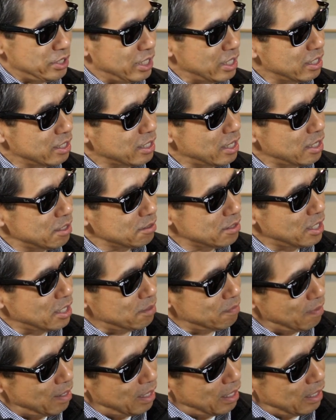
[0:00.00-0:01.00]
に1回ぐ
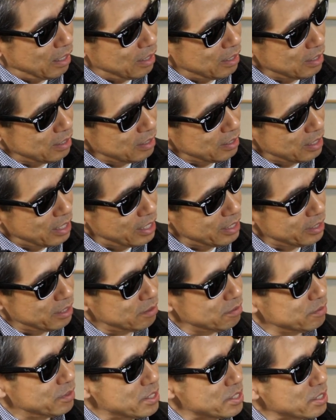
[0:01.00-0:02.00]
らいは履い
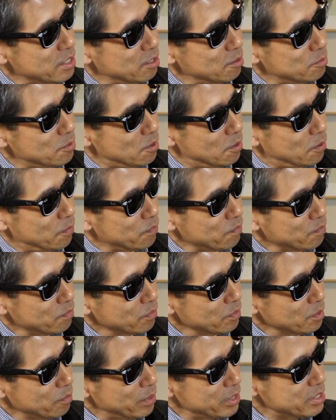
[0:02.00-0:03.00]
てるんですけども、
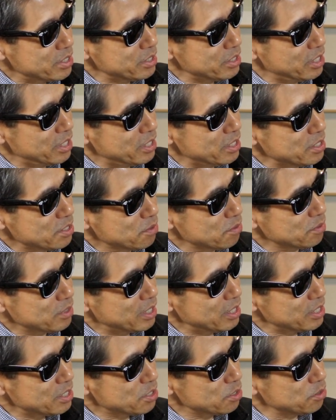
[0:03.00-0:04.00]
別にそん
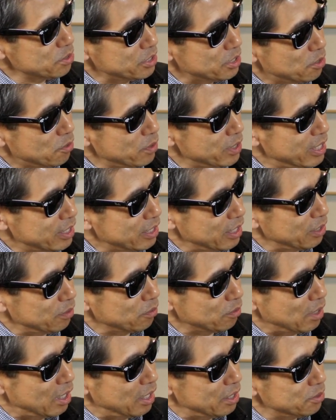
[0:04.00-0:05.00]
なにすぐに壊れたり
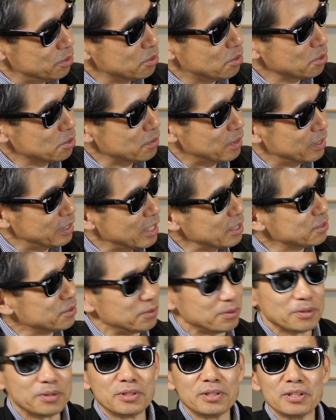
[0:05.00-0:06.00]
とかいうことはな
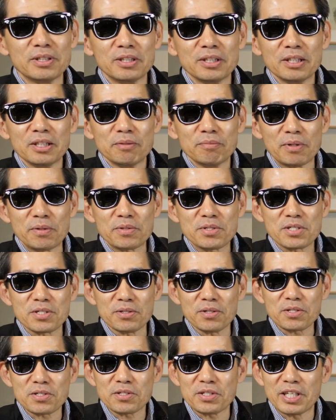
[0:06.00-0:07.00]
く、普
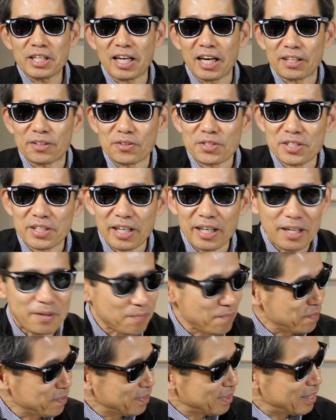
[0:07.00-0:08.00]
通のスニーカーとして
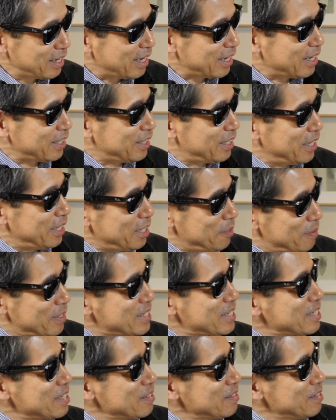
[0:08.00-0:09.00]
履けていま
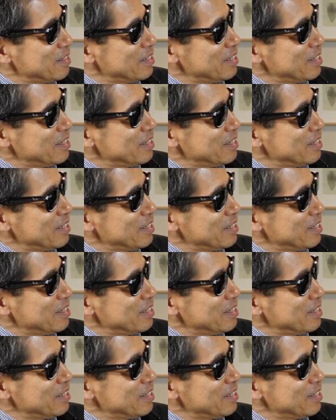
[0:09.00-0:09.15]
す。